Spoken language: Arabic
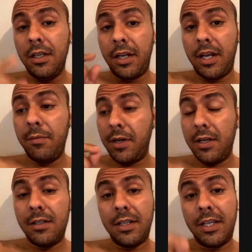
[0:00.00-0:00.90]
راه
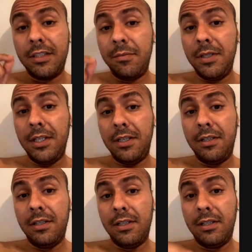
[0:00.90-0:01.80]
المراه كتميل
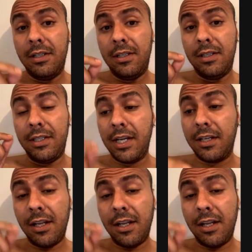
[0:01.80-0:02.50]
لذاك